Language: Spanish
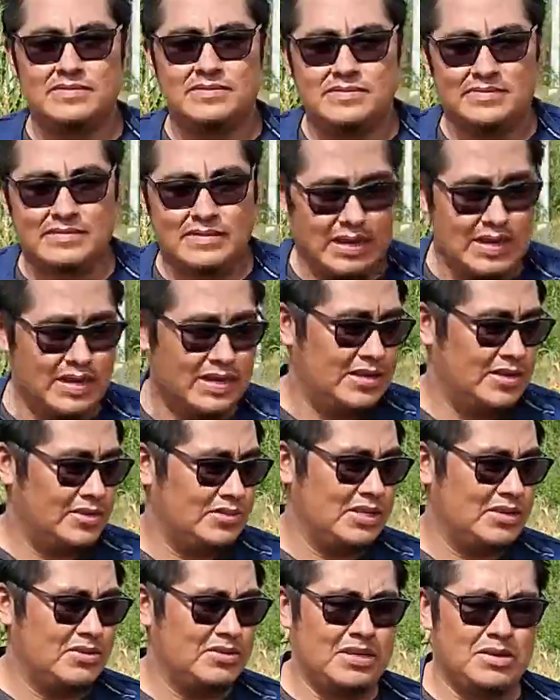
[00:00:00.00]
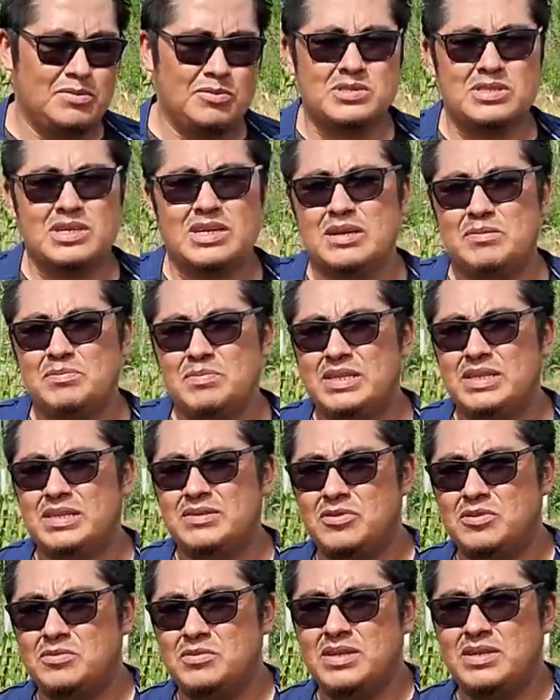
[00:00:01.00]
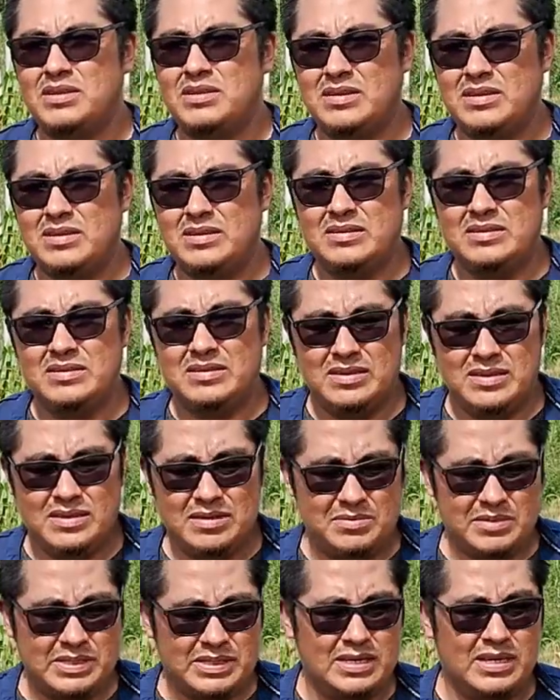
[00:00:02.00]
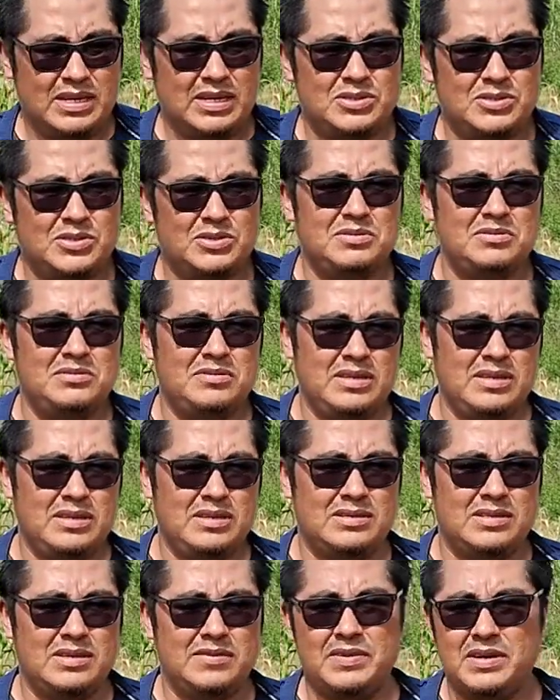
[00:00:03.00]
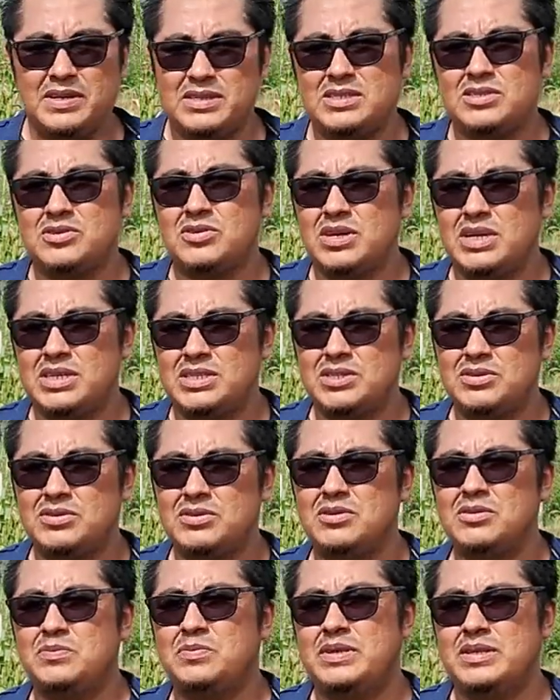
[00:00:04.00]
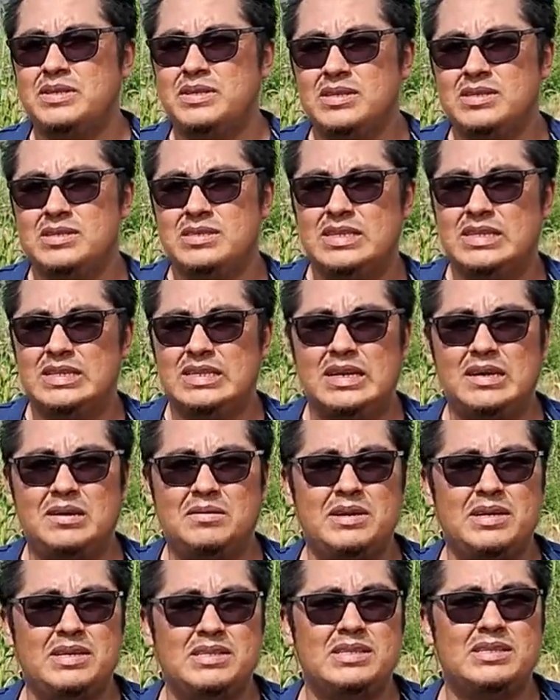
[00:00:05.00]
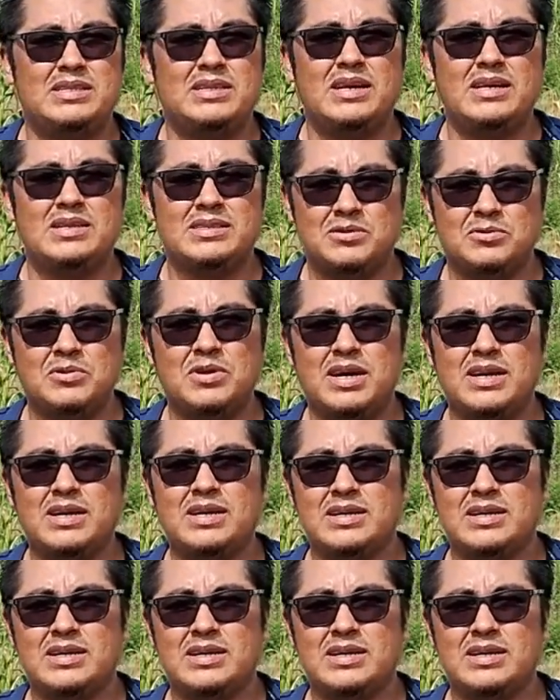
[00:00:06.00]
Eh, nos encontramos en la plataforma de, investigación en San Francisco La Chigoló, perteneciente a Valles Centrales de Oaxaca.